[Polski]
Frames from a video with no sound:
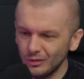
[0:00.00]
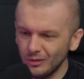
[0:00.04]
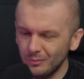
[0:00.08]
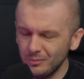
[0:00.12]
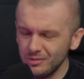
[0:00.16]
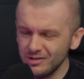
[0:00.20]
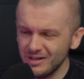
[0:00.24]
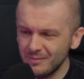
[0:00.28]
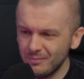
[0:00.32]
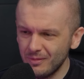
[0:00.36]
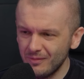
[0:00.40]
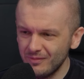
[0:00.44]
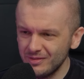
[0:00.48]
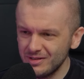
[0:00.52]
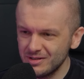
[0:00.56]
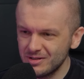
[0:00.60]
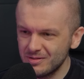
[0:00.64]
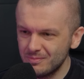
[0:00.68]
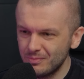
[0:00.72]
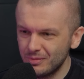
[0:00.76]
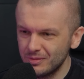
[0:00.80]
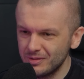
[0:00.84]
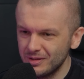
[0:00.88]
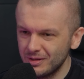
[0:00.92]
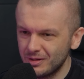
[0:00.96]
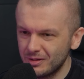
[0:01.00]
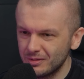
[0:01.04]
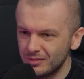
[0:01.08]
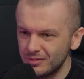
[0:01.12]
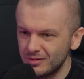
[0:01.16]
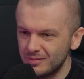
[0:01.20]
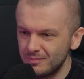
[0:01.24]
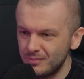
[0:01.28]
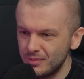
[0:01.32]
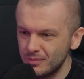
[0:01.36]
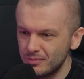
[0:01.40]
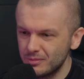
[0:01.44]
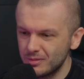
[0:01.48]
Można powiedzieć, że
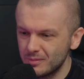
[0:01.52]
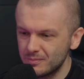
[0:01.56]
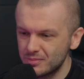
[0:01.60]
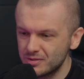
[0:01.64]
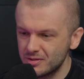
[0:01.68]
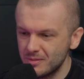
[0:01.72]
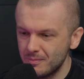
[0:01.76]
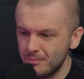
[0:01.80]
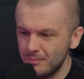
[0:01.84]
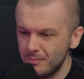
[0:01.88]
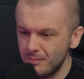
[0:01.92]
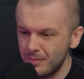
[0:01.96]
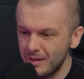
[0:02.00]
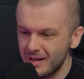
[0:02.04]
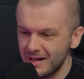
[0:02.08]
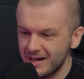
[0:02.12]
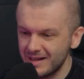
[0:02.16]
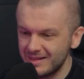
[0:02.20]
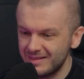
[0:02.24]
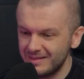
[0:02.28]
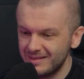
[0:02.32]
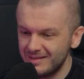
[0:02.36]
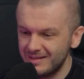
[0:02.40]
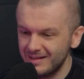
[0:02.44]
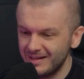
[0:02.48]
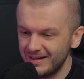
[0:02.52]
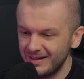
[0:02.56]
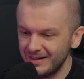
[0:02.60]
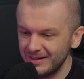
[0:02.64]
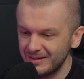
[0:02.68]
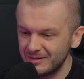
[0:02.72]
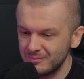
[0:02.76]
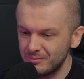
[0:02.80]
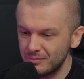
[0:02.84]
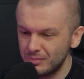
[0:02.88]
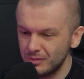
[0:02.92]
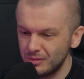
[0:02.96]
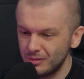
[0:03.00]
poniekąd był to
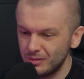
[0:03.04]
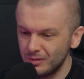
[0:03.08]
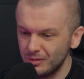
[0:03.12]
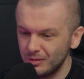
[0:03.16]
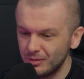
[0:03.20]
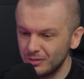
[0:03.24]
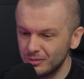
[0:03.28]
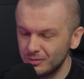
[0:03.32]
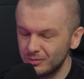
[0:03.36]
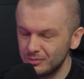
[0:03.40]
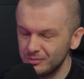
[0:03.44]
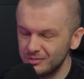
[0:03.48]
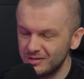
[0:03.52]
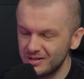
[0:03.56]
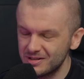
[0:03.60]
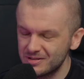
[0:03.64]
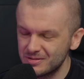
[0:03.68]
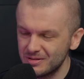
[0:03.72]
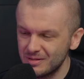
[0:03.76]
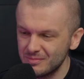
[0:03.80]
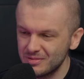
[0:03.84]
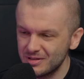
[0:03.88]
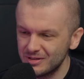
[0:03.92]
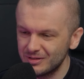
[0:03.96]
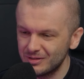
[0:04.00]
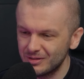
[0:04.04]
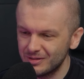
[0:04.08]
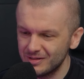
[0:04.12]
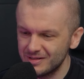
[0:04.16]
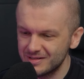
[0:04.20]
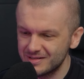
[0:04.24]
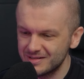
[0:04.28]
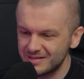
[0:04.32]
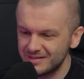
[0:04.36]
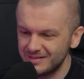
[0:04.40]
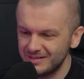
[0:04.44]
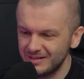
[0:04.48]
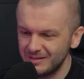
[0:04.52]
przypadek, bo tu zderzyłem się trochę
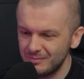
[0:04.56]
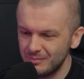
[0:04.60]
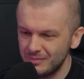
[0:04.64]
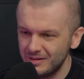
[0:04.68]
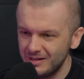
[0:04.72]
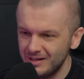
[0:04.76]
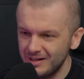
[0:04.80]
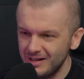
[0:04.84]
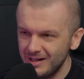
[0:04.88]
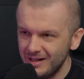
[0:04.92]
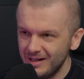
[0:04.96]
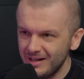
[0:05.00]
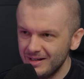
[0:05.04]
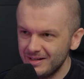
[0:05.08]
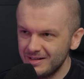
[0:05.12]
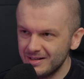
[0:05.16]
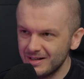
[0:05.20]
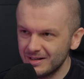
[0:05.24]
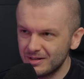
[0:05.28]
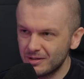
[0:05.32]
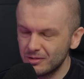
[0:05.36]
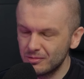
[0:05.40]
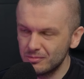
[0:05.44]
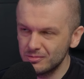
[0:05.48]
z tym, jak